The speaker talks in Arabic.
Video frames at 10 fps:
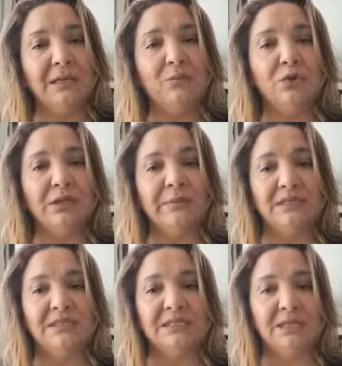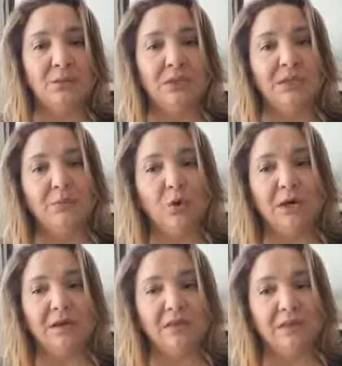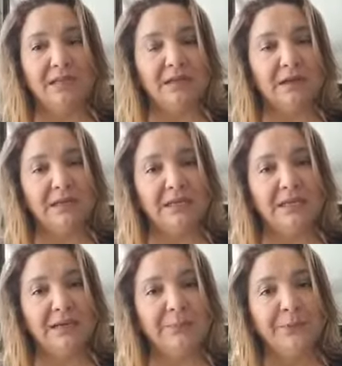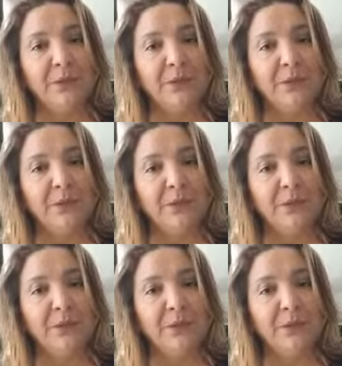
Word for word: المؤتمر السنوي للمعارضة الإيرانية